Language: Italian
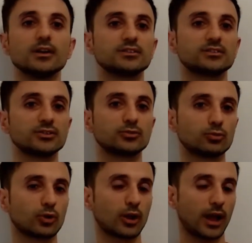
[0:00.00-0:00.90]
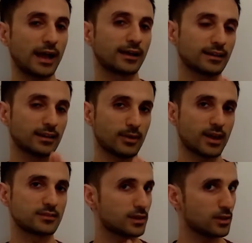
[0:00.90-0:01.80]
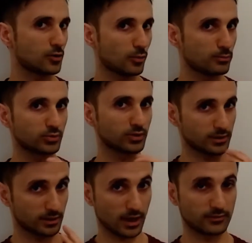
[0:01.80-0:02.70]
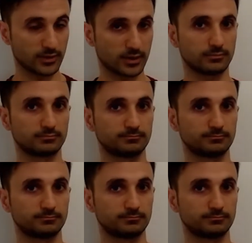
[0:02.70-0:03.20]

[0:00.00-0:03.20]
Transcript: si introducono anche elementi in computer grafica.